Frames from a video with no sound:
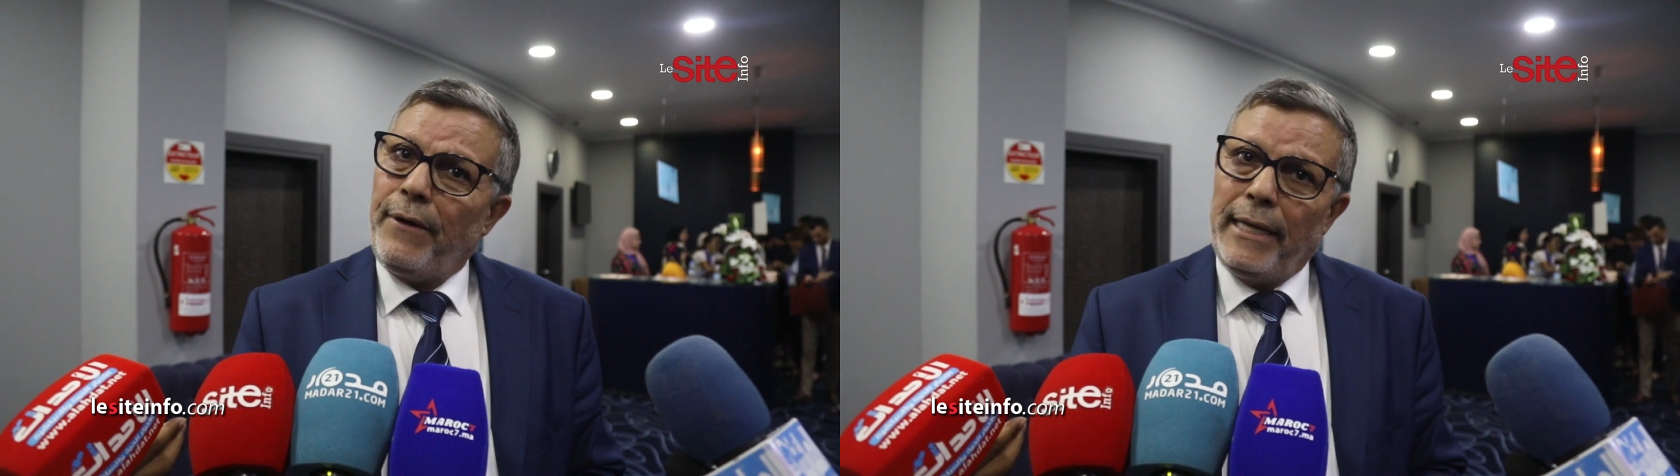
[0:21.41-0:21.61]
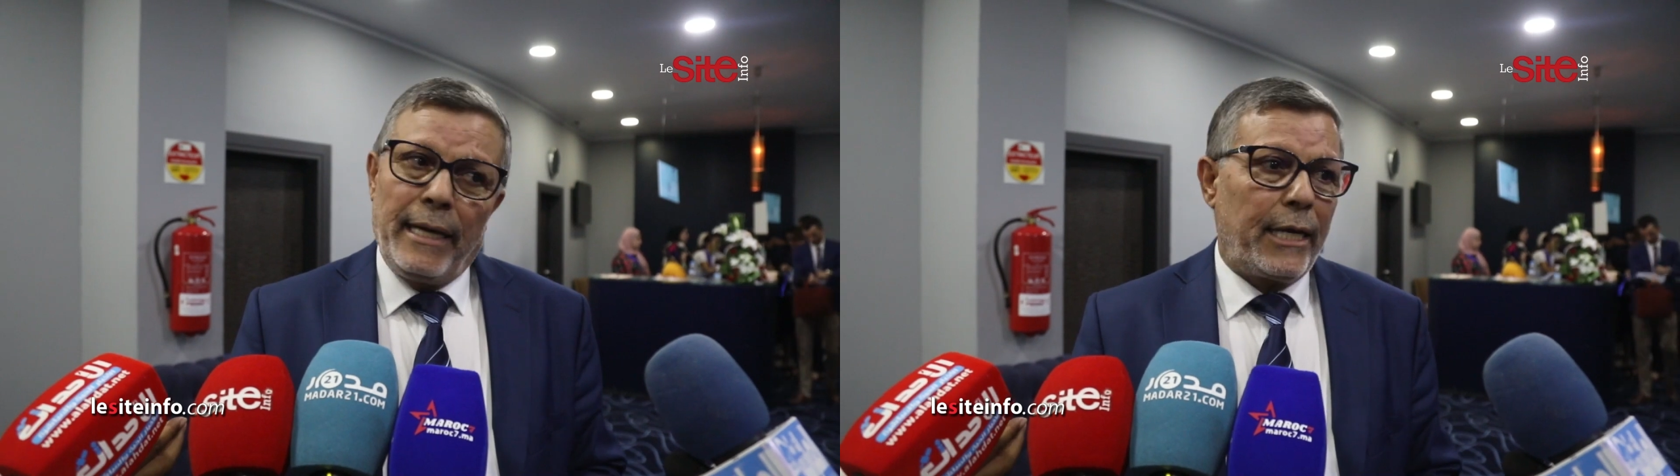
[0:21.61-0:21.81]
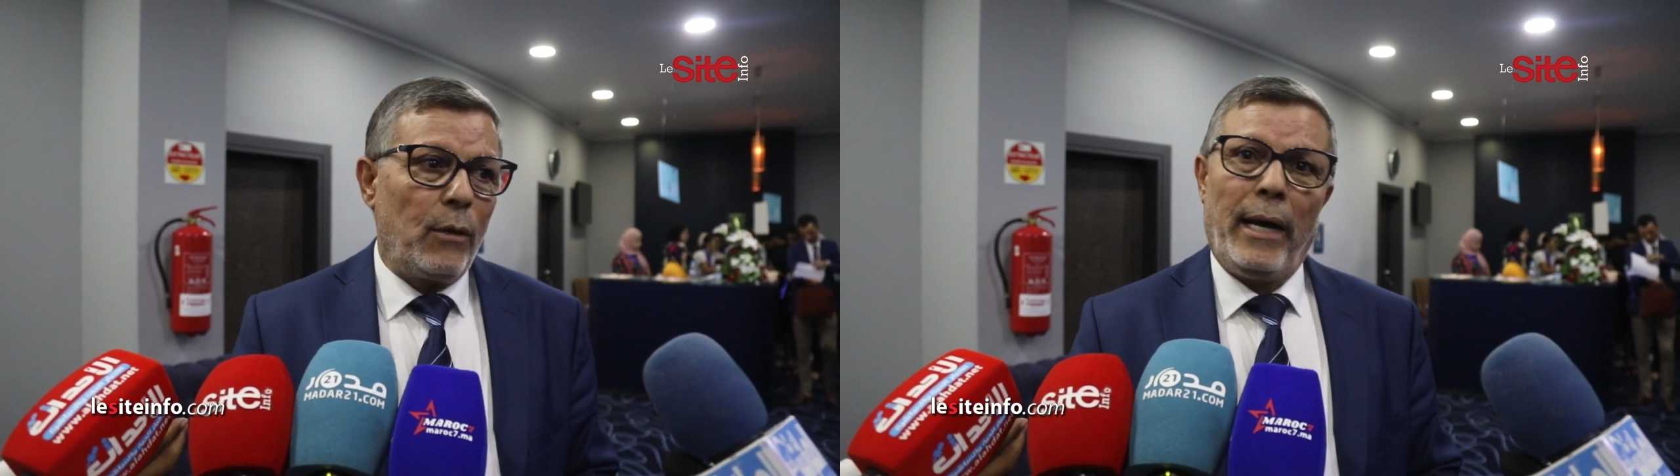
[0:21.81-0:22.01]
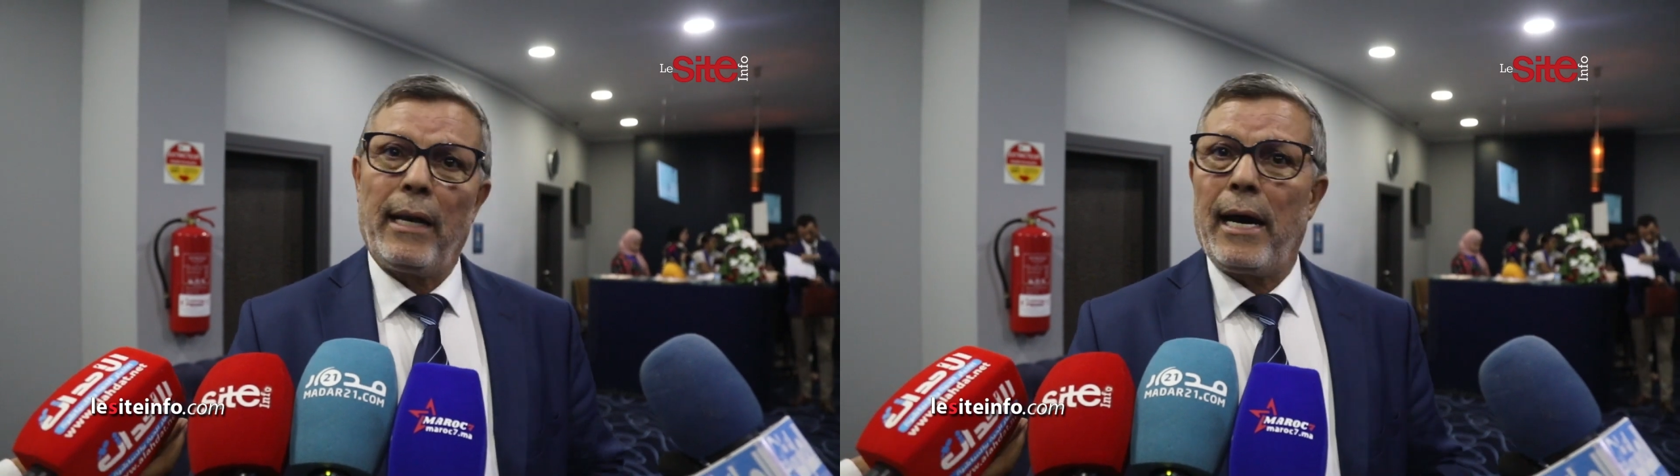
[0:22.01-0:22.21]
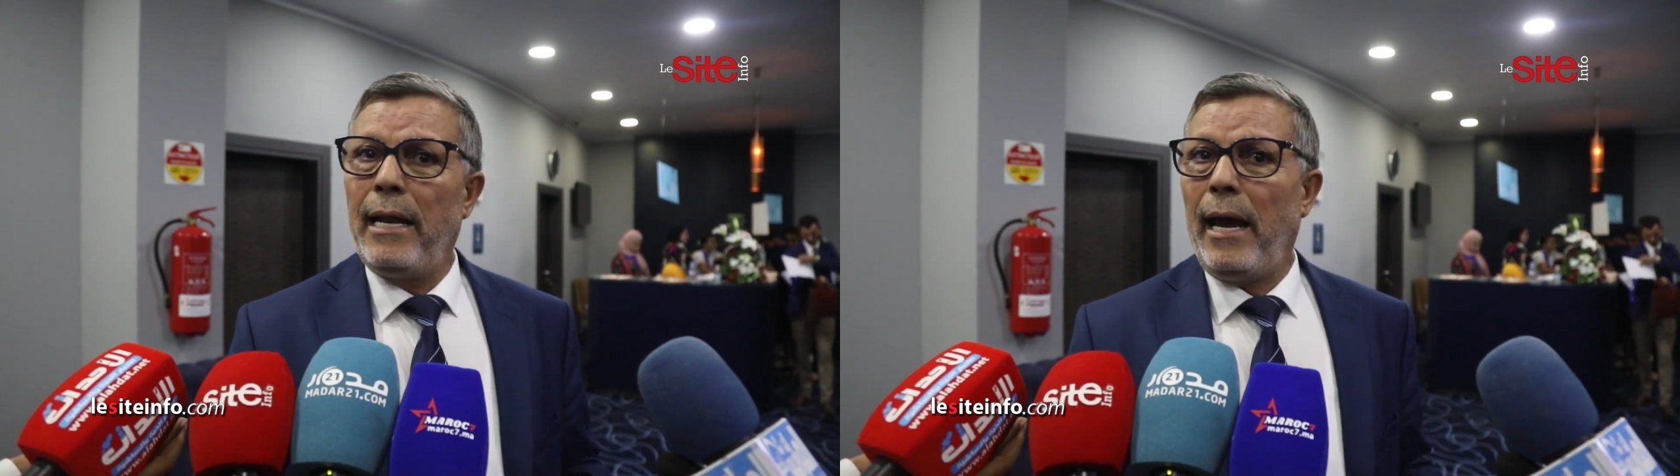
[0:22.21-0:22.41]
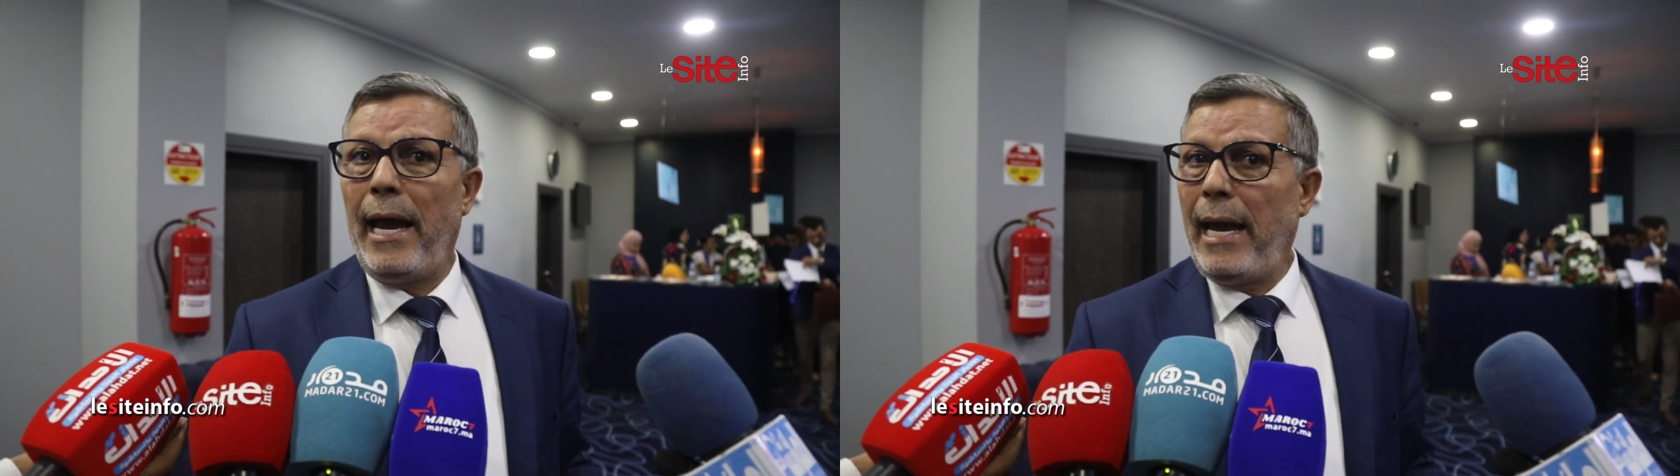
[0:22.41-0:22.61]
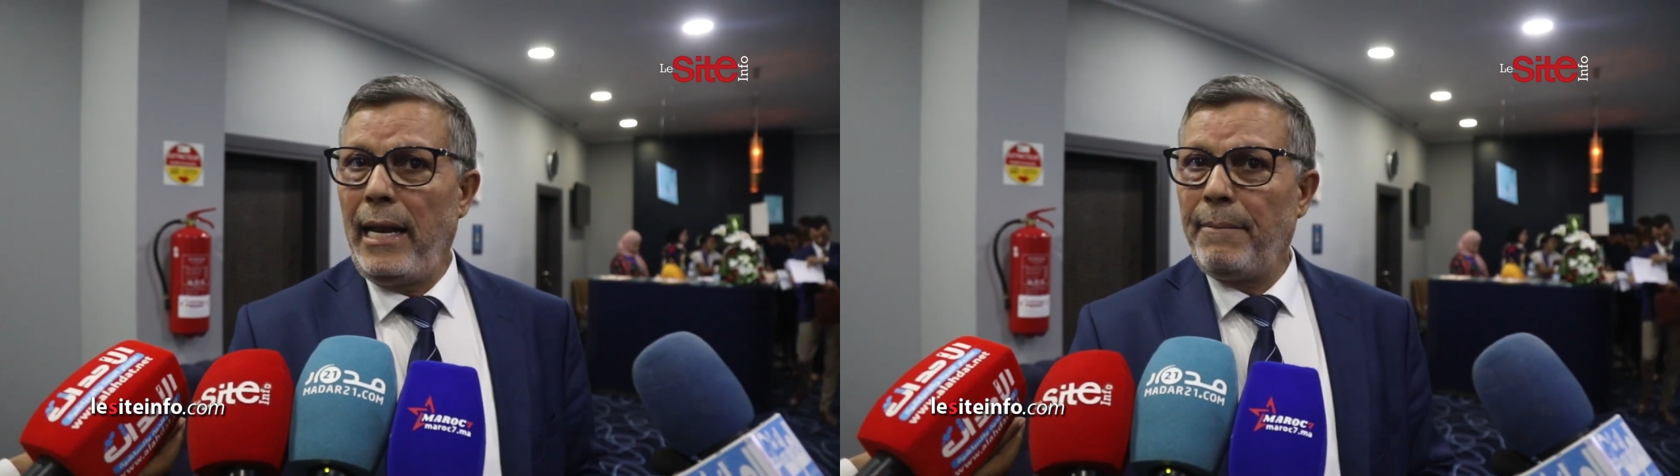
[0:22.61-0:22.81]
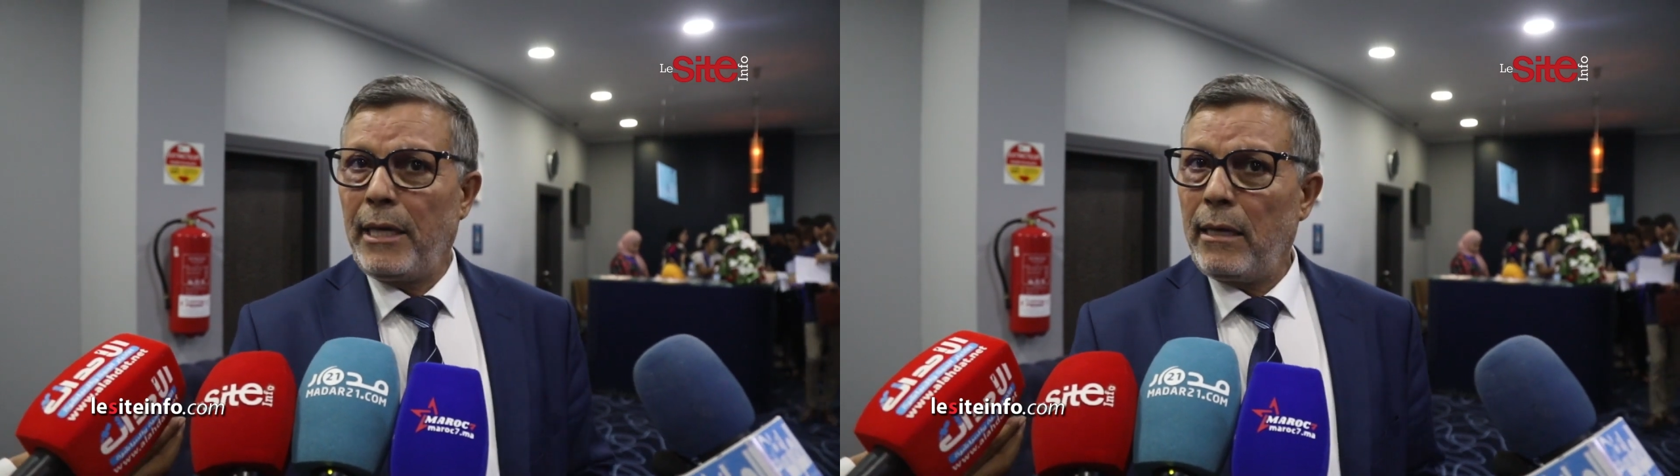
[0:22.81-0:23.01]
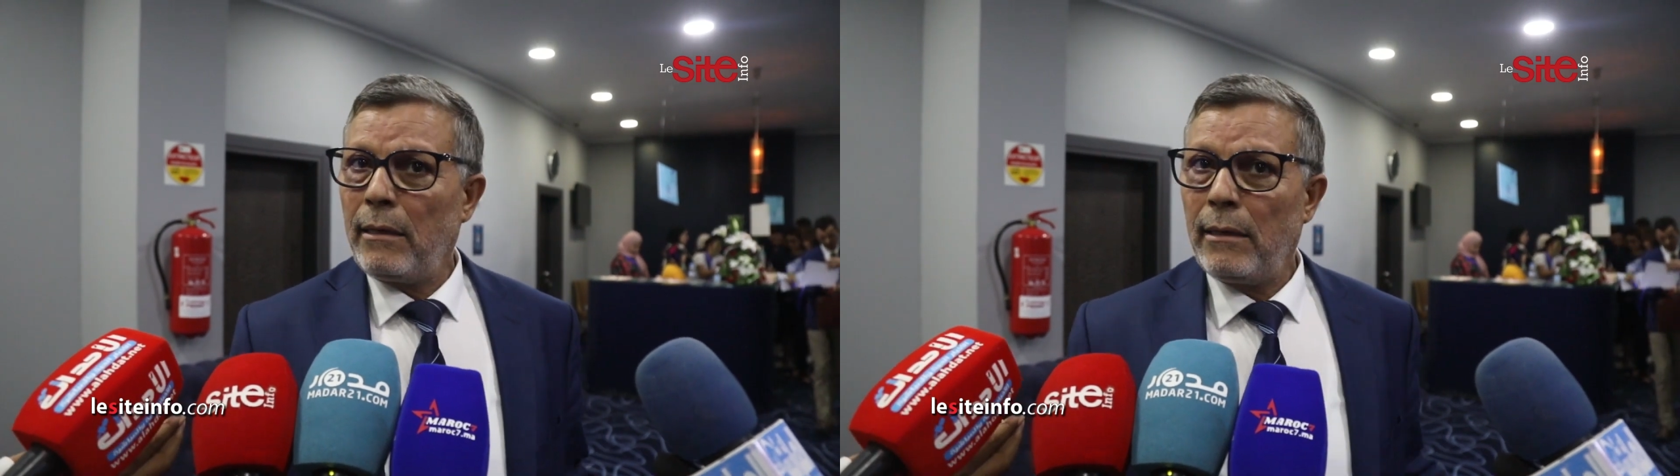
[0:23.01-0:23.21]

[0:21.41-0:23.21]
فعلا كاين واحد الغلاء عالمي